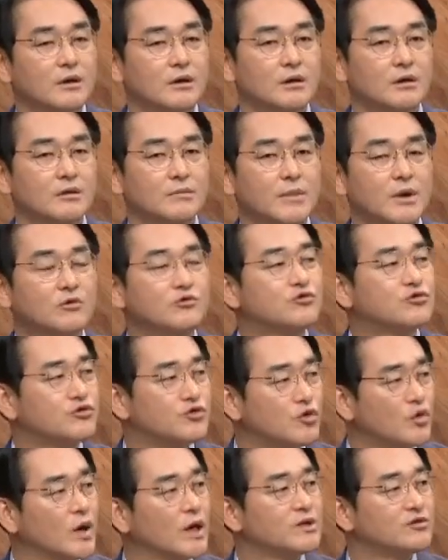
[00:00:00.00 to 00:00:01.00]
어, 매우
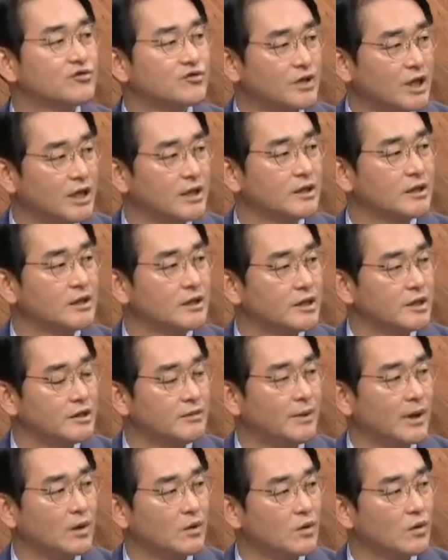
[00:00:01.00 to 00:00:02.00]
중요한 수단들이
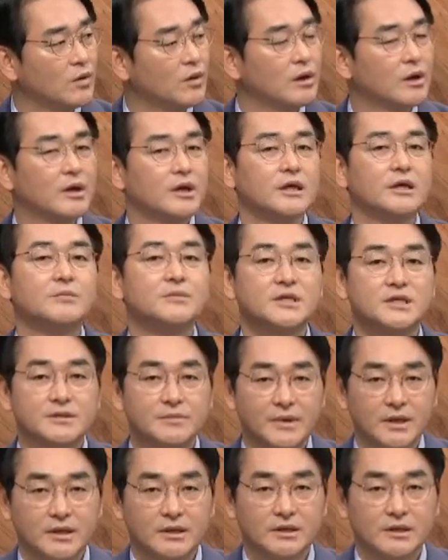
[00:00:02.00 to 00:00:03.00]
바로 이미지
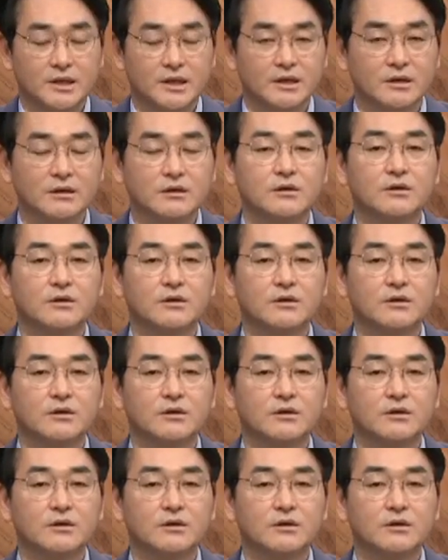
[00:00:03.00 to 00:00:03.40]
메이킹